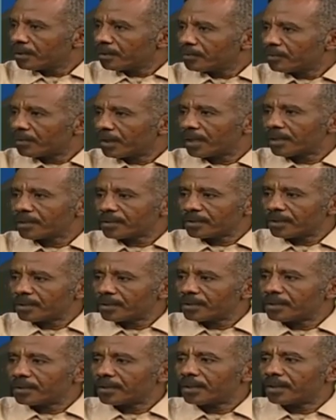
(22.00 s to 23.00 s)

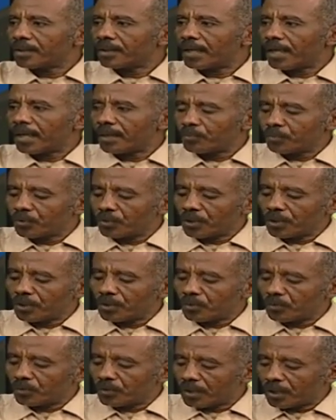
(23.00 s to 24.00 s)
فاصلا انت لابد
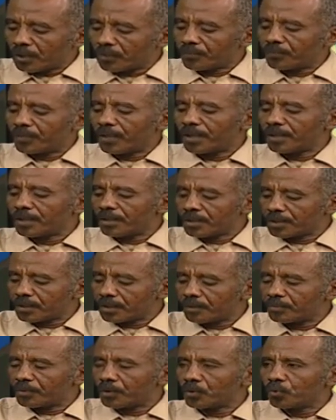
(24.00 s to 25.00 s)
انه نرفع
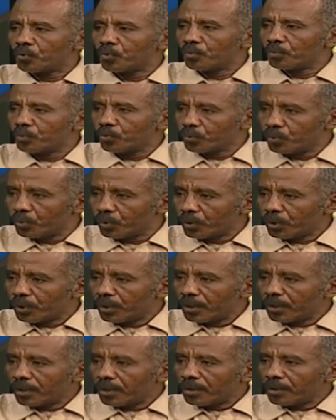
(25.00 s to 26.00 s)
نسب القبول
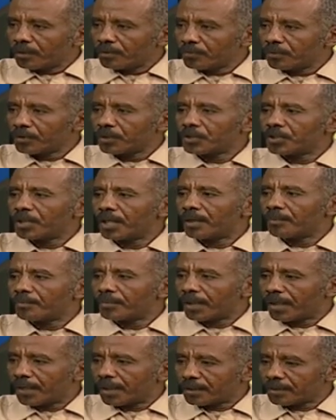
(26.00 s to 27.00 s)
في
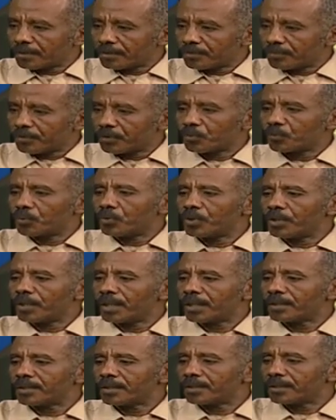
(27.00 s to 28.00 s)
الجامعات في
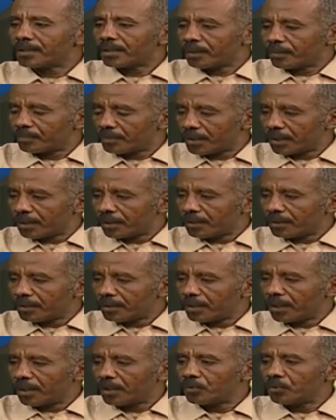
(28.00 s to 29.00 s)
كليات التربيه
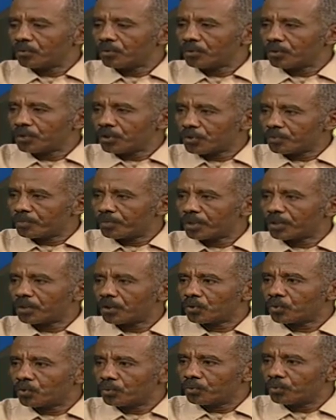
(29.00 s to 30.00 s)
لانه نسبه
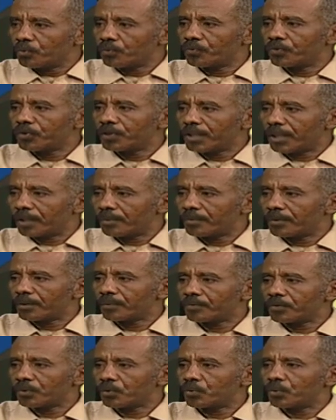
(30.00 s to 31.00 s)
القبول في جامعه
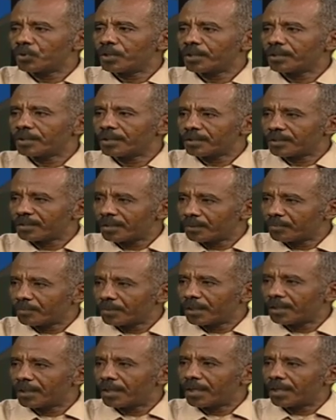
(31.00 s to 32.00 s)
في كليه
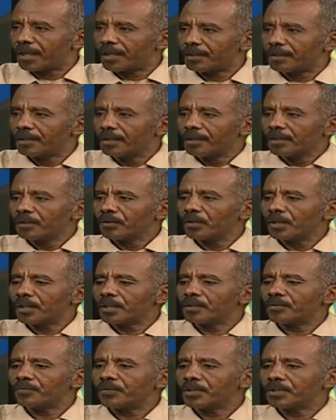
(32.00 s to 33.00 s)
التربيه الان
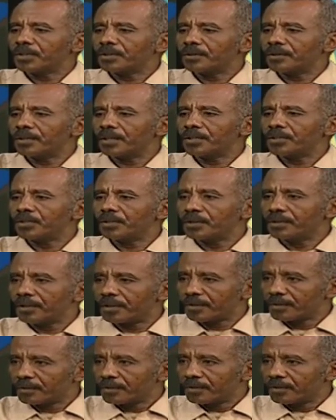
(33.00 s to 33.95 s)
ضعيفه جدا جدا